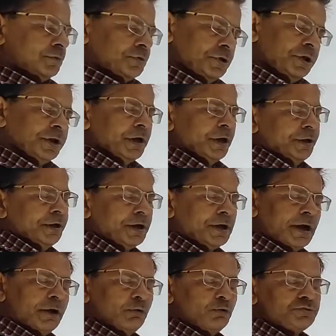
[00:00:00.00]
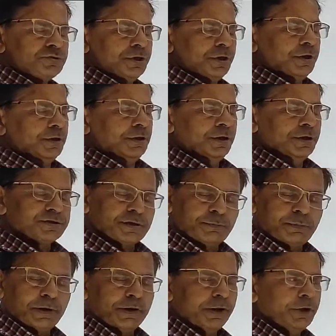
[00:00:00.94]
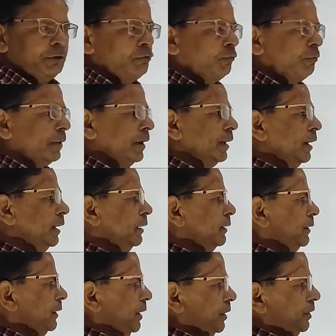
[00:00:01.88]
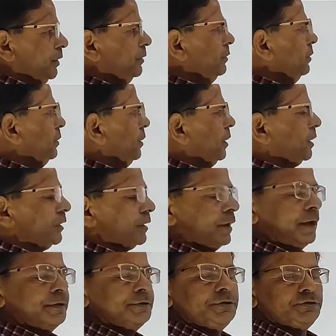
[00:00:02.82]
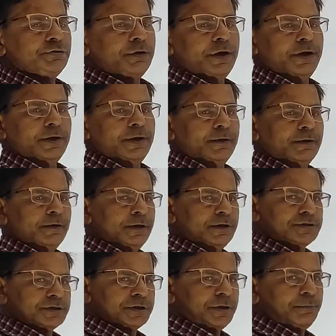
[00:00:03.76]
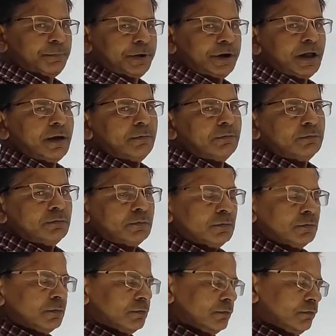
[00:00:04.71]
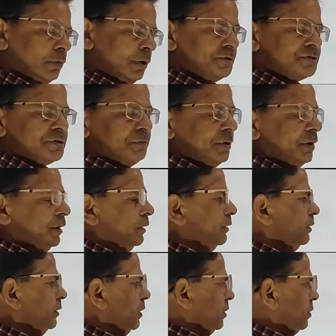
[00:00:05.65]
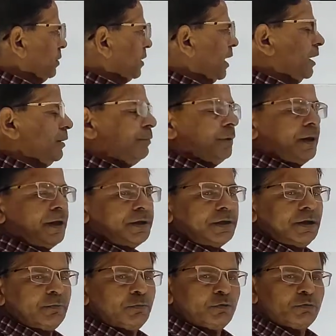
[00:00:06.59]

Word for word: ठीक है अनेक कारणों से ये सफल नहीं हो पाया लेकिन ये क्रांति जो है इसके परिणाम भविष्य में ये दिखाई पड़ा कि हम